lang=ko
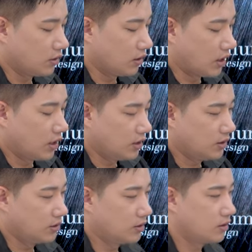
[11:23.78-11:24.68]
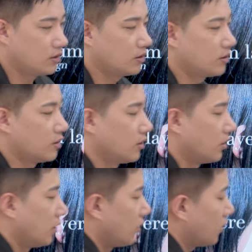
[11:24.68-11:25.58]
넷,
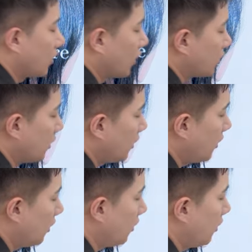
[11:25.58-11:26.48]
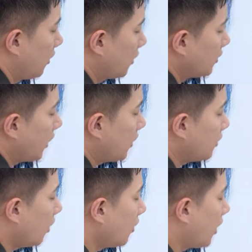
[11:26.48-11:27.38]
다시
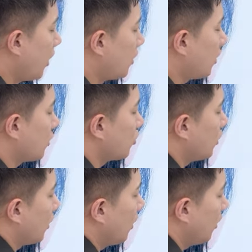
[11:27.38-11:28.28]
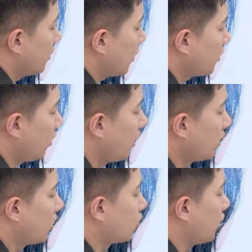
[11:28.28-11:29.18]
섹션 가이드 기준이야. 섹션
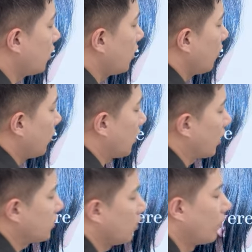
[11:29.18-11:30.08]
가이드 기준이기 때문에 다시